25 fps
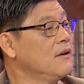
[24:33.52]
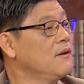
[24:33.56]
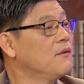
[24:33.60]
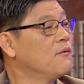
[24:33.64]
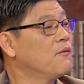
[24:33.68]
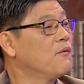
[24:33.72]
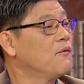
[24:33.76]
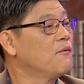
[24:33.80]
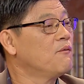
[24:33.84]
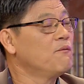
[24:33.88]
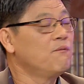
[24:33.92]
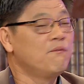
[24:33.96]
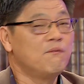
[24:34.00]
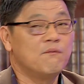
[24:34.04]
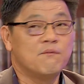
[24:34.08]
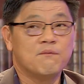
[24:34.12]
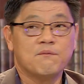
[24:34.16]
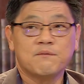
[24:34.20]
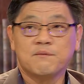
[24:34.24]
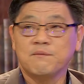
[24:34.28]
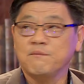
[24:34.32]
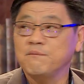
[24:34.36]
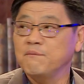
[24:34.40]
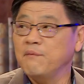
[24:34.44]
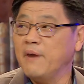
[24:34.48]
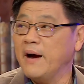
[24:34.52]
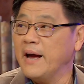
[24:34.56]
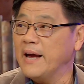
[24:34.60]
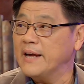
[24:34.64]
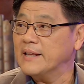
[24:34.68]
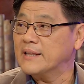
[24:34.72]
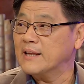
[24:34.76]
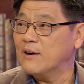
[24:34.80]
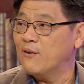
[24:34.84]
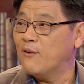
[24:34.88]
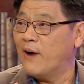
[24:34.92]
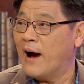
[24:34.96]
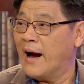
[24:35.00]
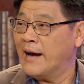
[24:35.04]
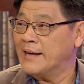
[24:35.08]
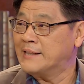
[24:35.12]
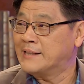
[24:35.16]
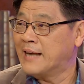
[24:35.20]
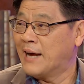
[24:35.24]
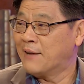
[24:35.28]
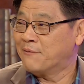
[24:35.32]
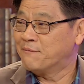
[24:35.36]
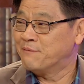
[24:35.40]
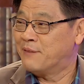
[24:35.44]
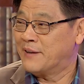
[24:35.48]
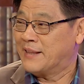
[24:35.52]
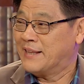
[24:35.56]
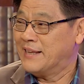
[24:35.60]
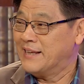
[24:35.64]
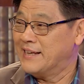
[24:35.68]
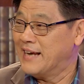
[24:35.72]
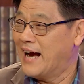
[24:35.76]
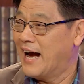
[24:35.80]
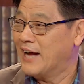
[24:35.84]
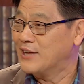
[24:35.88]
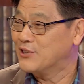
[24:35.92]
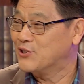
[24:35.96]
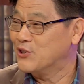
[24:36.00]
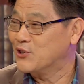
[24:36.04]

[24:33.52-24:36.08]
ได้ไหม ไม่ถวายสัตย์ปฏิญาณ